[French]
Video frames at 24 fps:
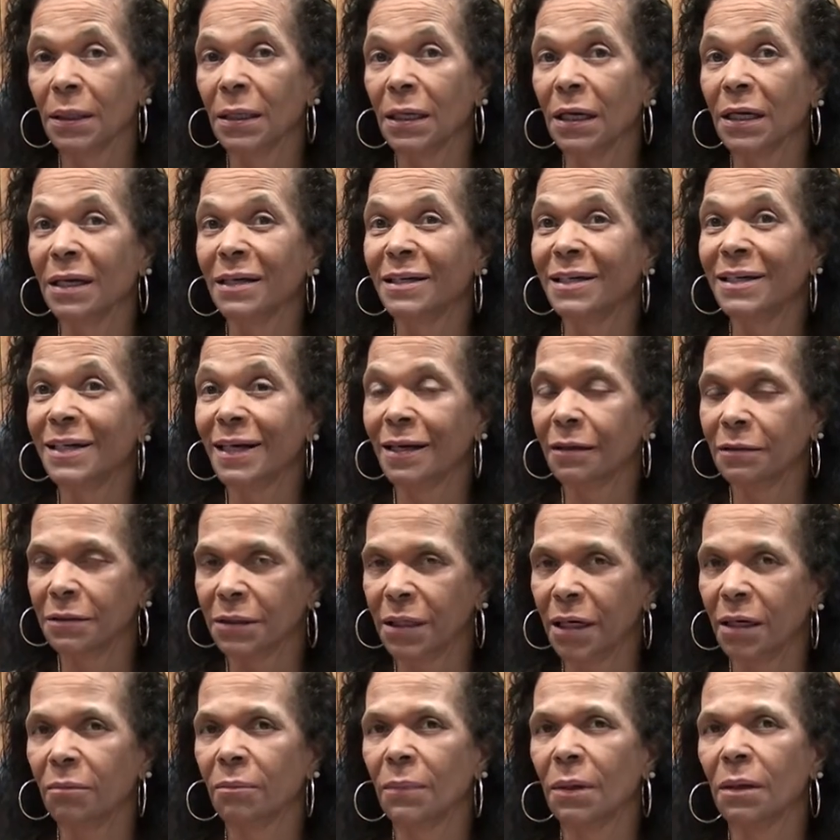et
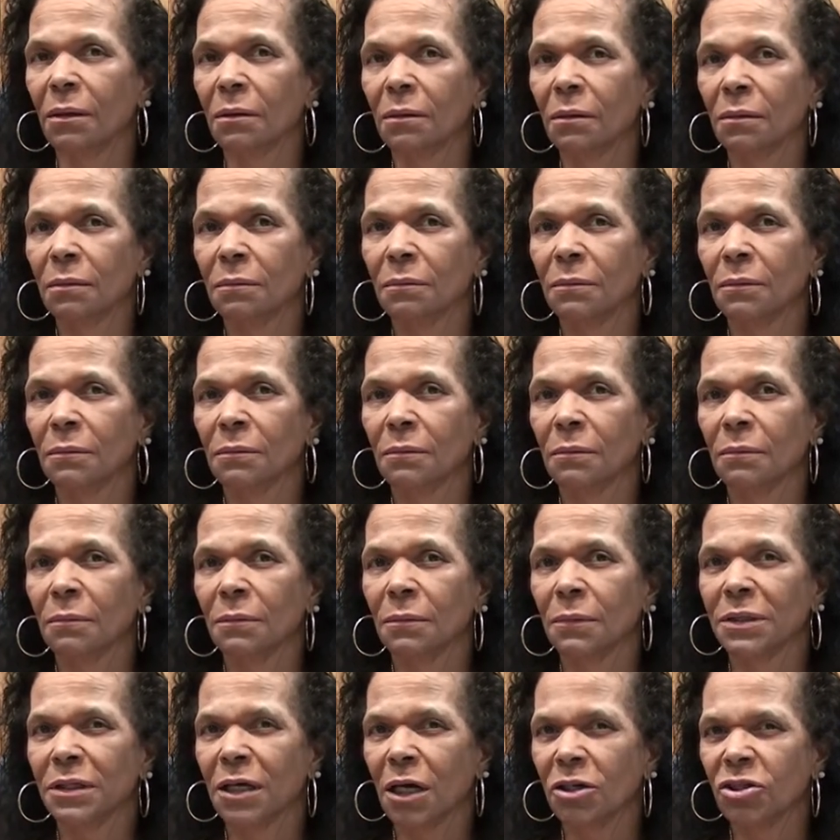dernièrement.
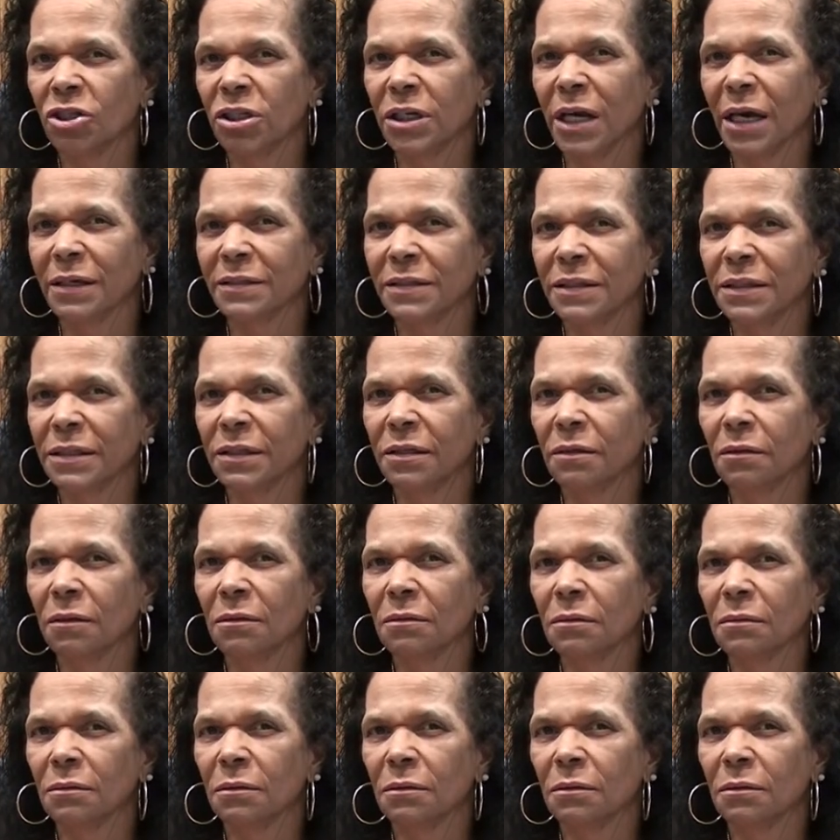Tragique accident,